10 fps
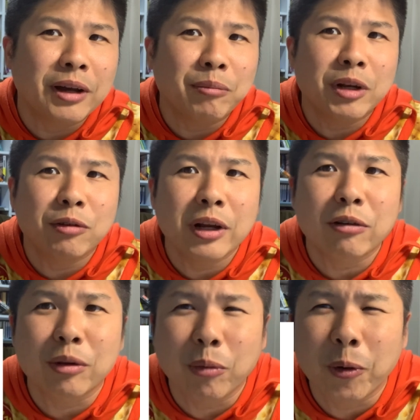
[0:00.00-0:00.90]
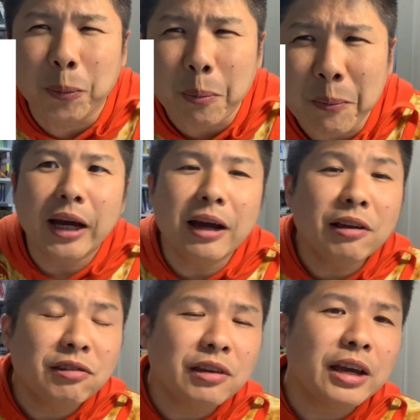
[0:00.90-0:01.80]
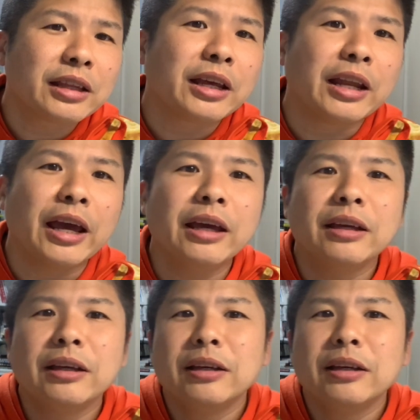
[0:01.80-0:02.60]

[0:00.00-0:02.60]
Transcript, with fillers: あんまり受けなくても、アジアでね、